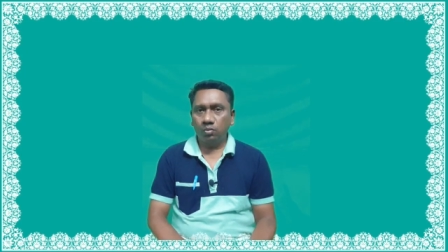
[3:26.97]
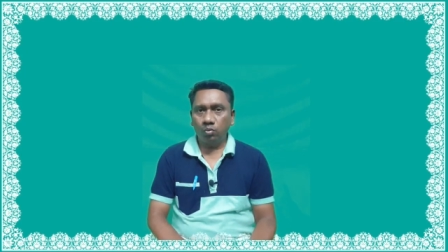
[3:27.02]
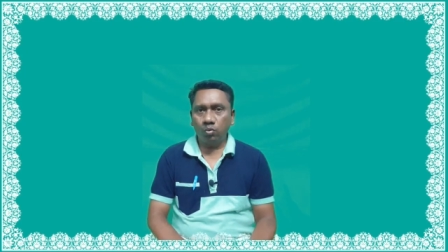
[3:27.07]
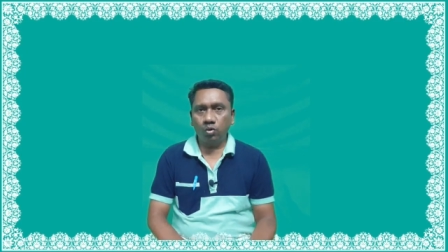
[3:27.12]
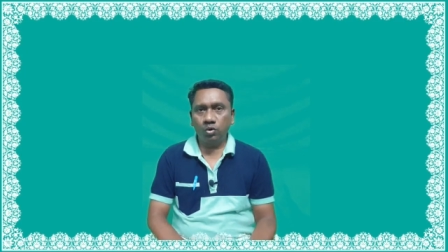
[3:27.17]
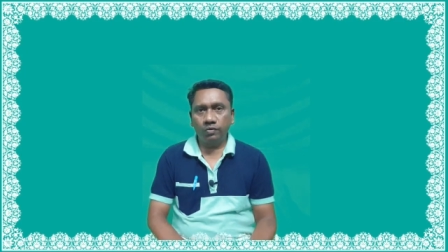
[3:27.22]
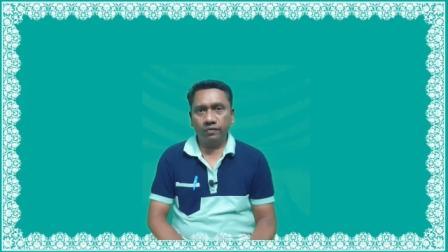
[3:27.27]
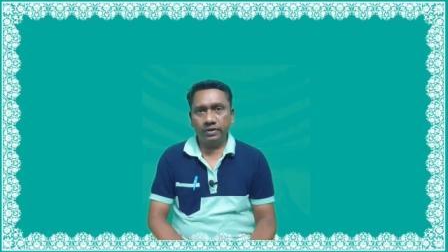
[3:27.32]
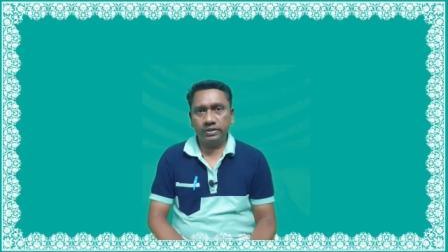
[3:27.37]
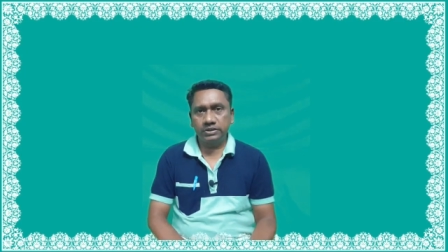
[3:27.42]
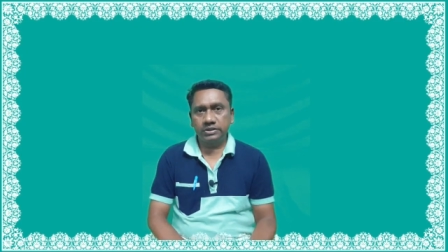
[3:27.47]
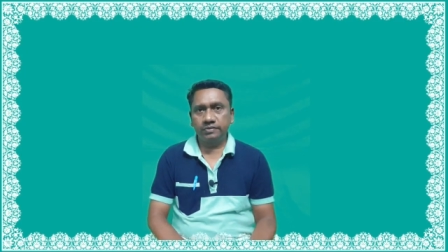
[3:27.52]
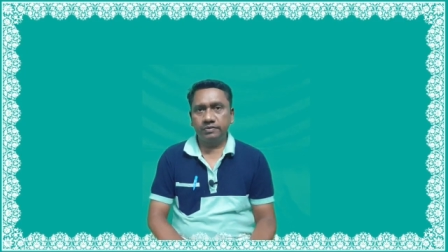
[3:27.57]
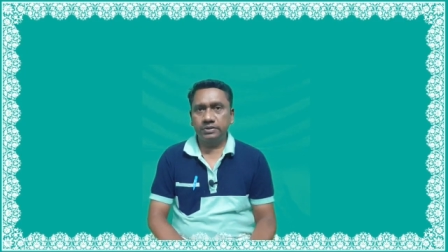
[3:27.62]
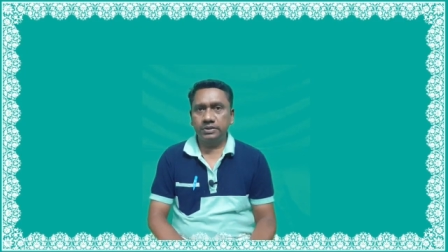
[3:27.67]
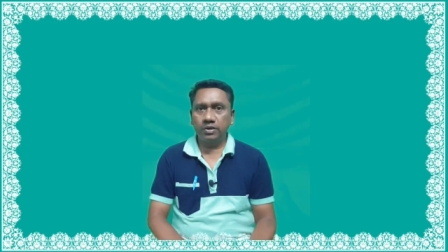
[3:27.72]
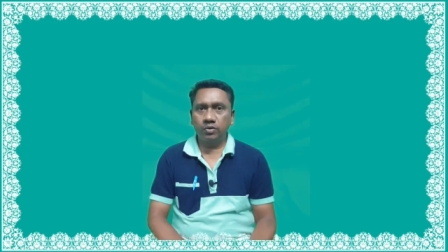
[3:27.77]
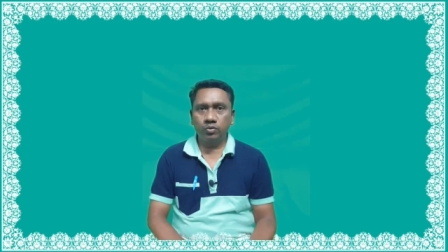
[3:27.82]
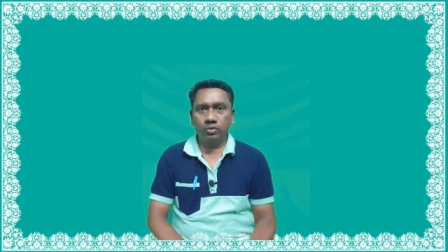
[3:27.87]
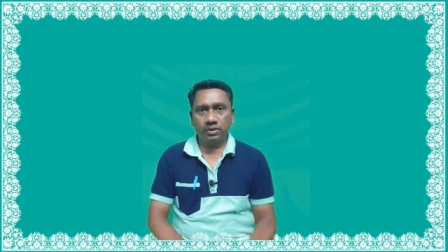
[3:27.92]
ஒரு வருஷம்
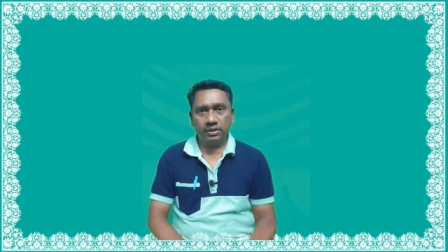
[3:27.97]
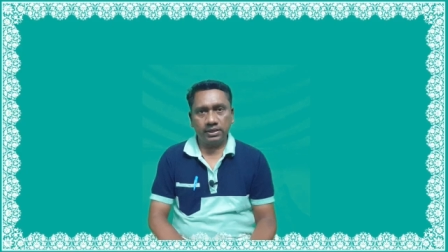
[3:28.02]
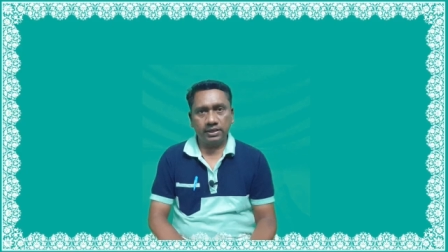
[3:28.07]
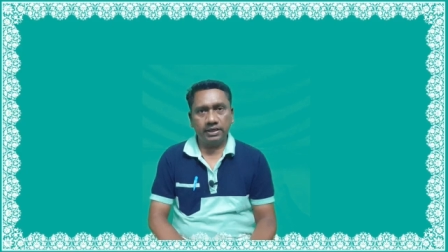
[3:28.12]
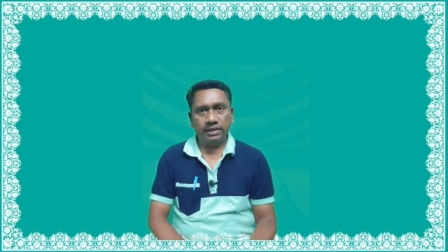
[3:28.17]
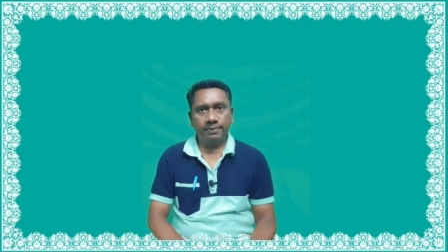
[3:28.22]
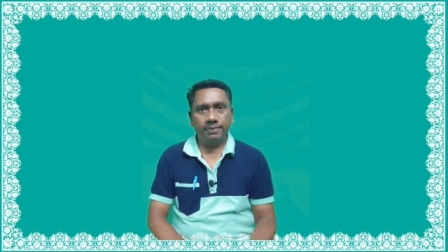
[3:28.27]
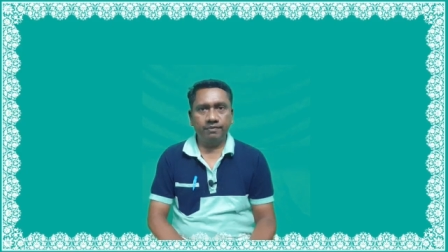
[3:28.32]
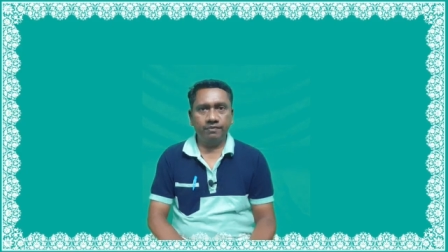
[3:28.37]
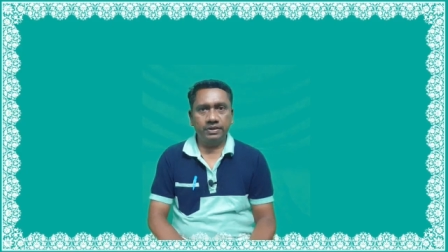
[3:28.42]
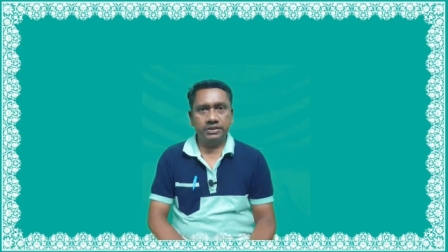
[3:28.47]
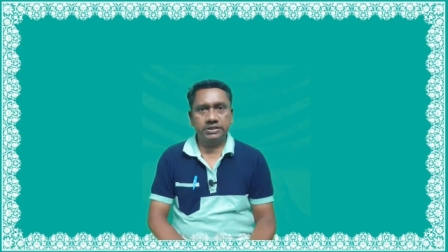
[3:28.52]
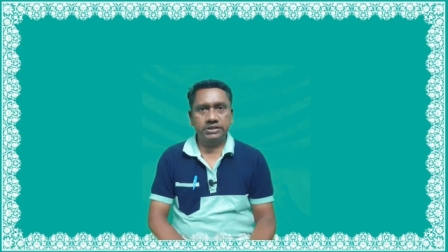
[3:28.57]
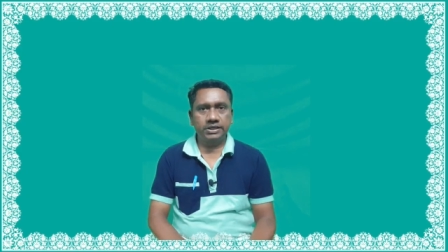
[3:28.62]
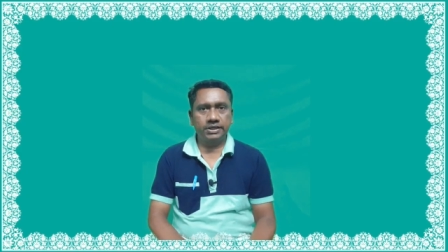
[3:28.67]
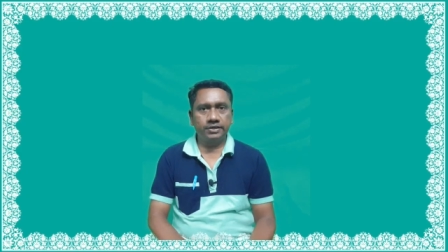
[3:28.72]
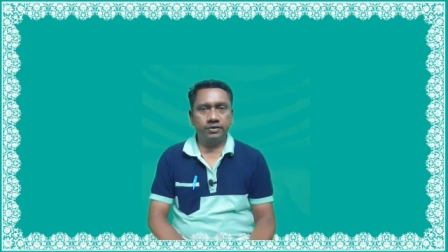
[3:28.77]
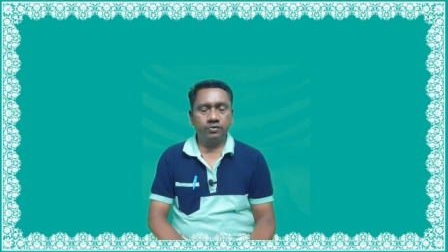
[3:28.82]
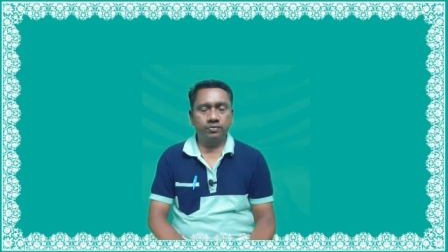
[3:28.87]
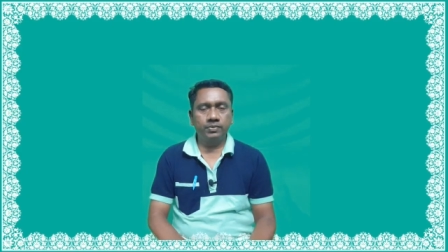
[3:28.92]
வந்து அவங்களுக்கு கண்டிப்பாக வேஸ்ட்
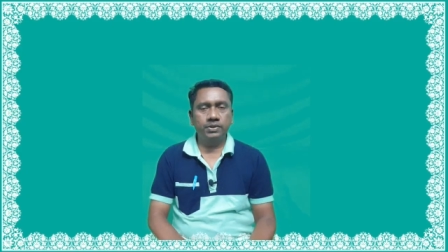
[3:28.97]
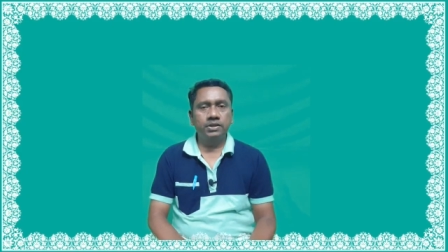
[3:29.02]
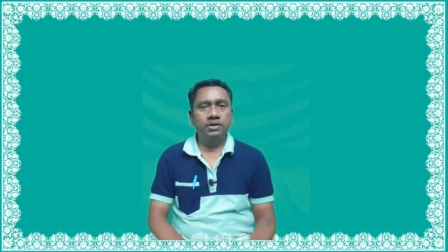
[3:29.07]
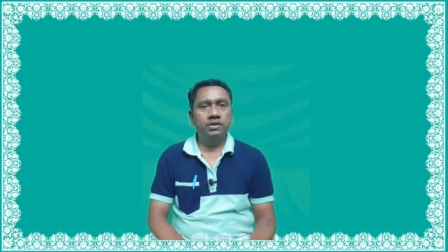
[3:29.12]
ஆகிடும்